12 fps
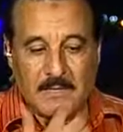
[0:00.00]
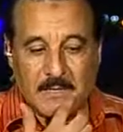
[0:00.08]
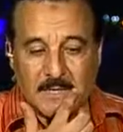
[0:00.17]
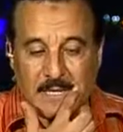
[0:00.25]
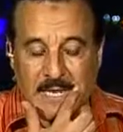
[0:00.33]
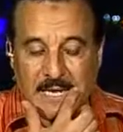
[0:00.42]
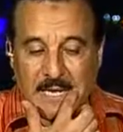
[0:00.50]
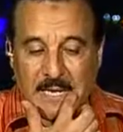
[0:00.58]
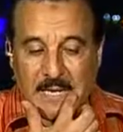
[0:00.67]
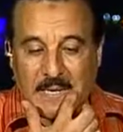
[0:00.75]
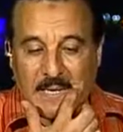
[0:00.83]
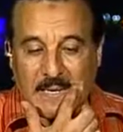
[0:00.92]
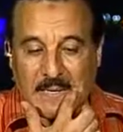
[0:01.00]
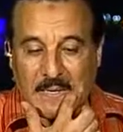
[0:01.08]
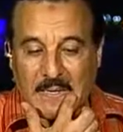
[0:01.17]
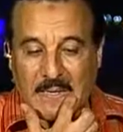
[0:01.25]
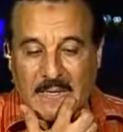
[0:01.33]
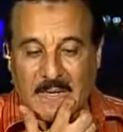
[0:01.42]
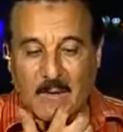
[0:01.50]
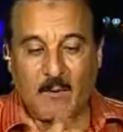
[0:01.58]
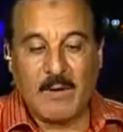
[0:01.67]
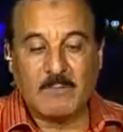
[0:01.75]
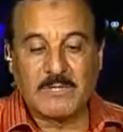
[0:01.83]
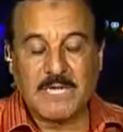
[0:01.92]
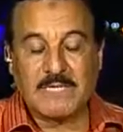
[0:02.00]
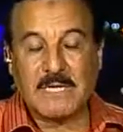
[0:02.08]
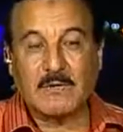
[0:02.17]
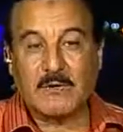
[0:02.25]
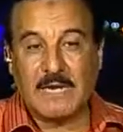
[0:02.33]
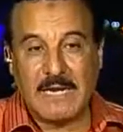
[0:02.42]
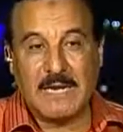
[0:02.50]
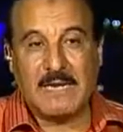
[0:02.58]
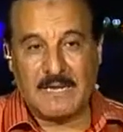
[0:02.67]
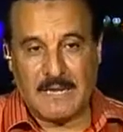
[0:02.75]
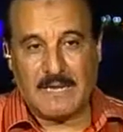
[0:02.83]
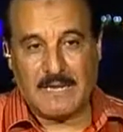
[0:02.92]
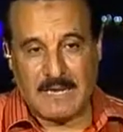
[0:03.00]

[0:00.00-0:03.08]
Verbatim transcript: ان انا آه، هو المسلسل التركي ليه